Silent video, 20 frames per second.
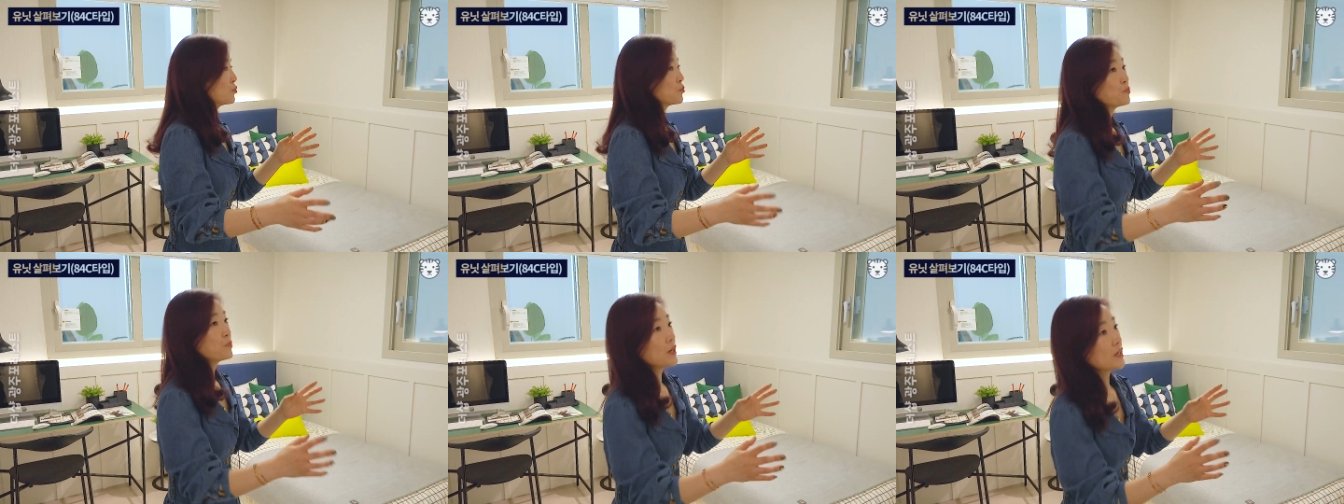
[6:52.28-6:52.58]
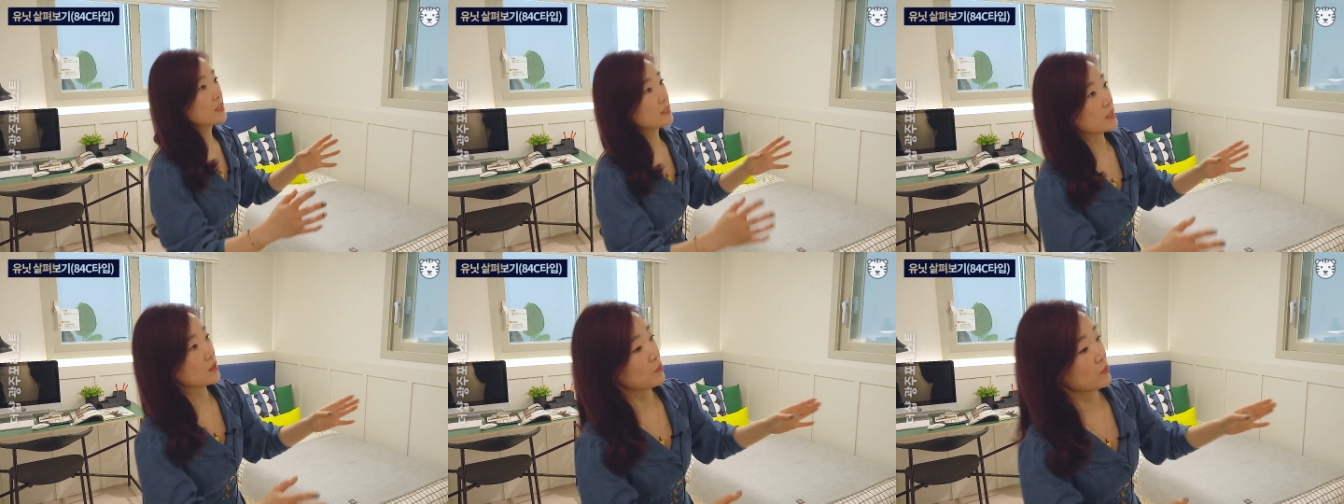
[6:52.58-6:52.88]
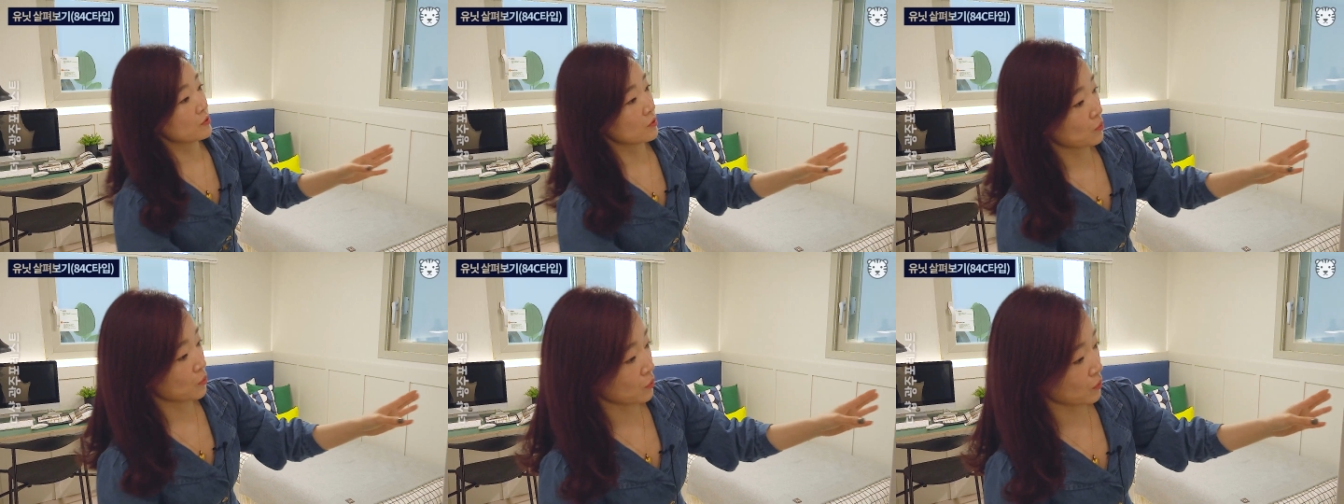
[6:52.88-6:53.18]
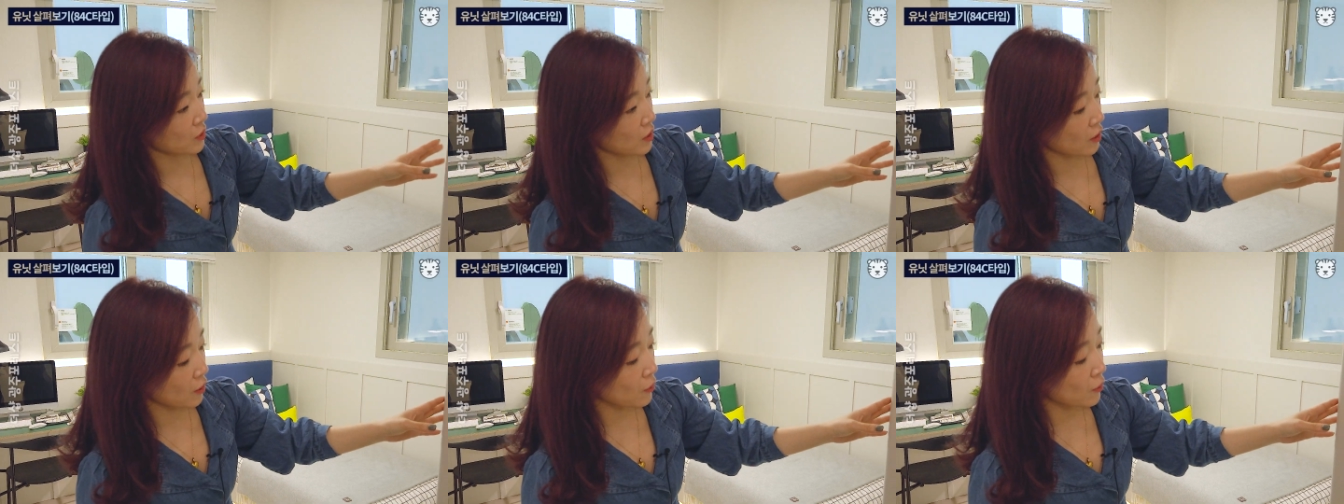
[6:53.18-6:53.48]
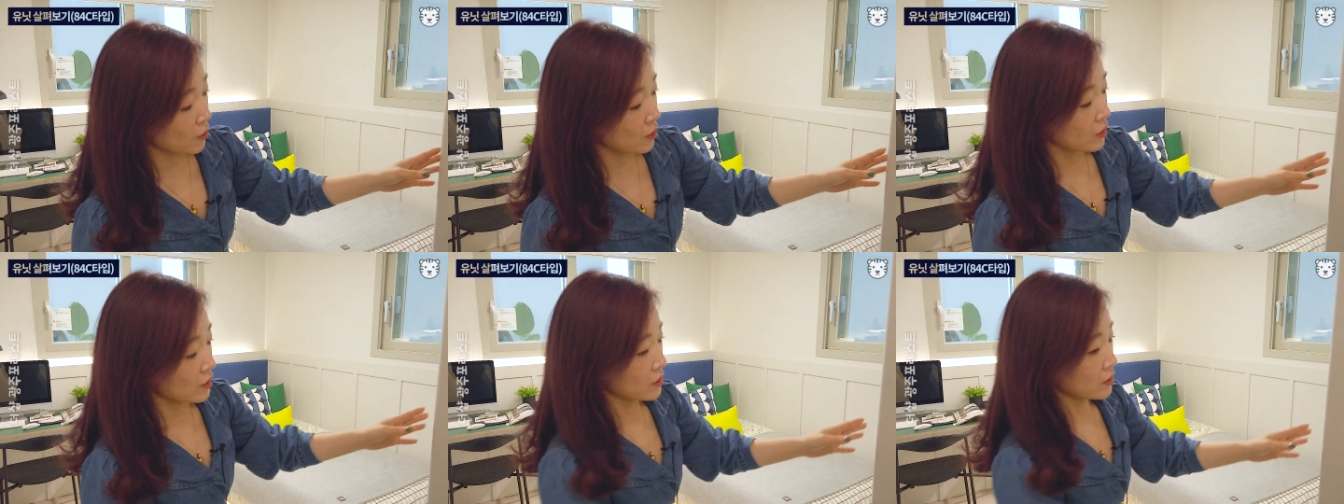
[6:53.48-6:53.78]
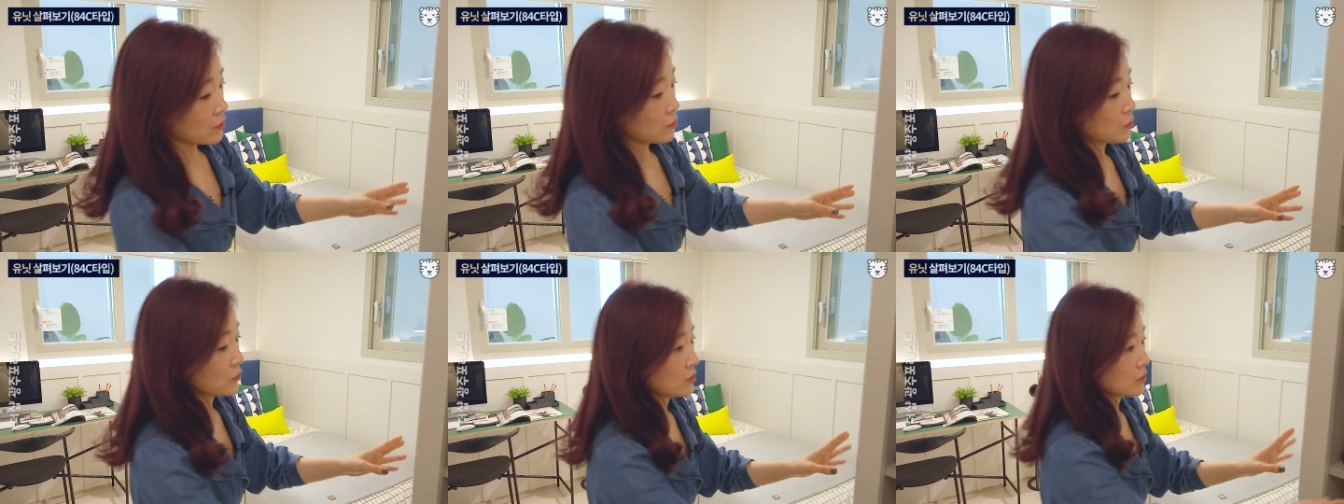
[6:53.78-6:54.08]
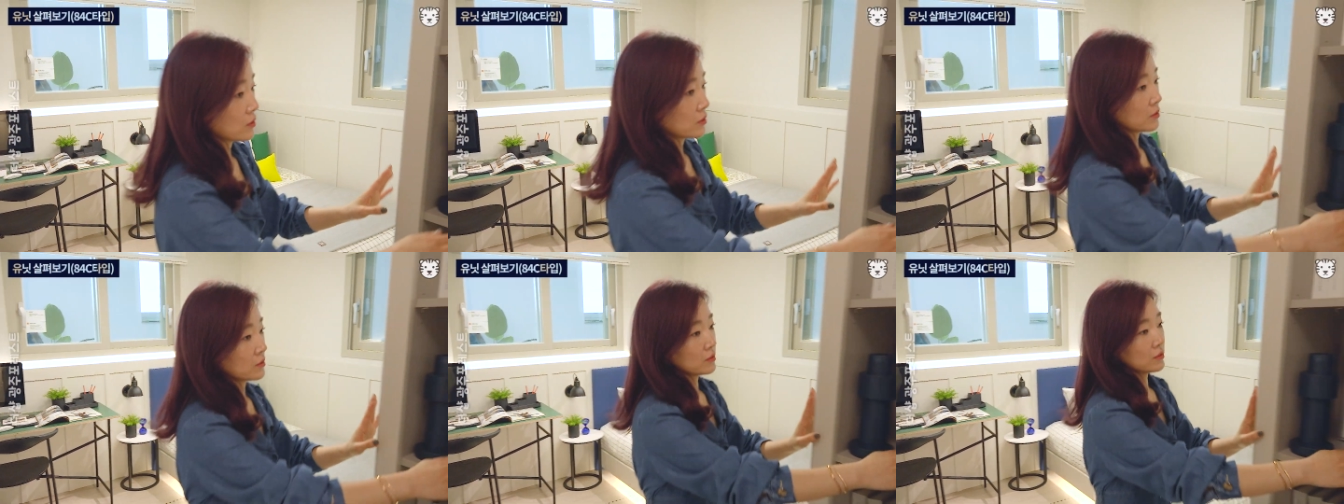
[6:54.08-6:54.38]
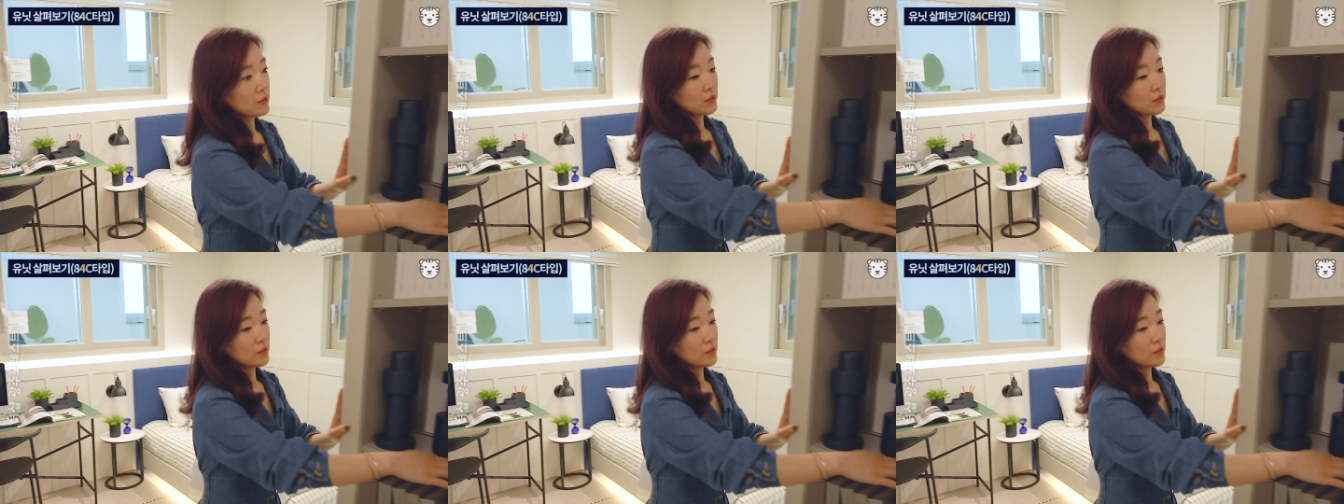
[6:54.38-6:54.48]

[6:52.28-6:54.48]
붙박이장부터 볼게요. 어 이게